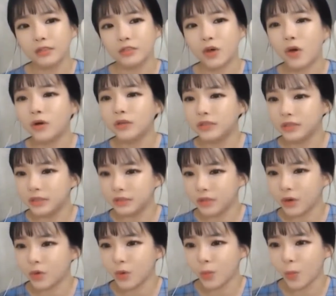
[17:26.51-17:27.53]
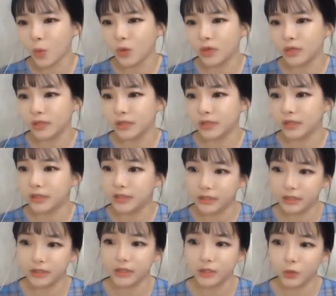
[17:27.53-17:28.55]
정신적으로 몰린 이
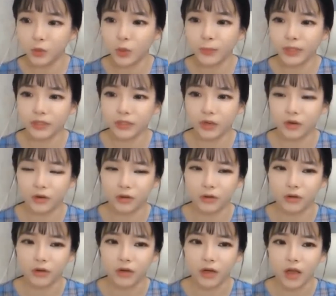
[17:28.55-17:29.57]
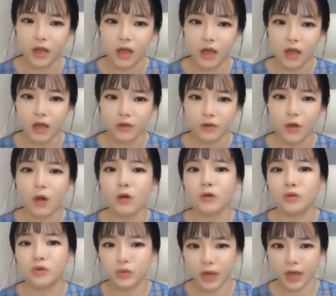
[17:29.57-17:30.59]
이시 히토미는요,
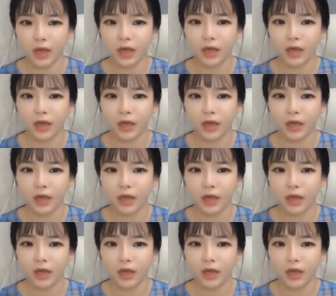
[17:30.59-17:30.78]
결국에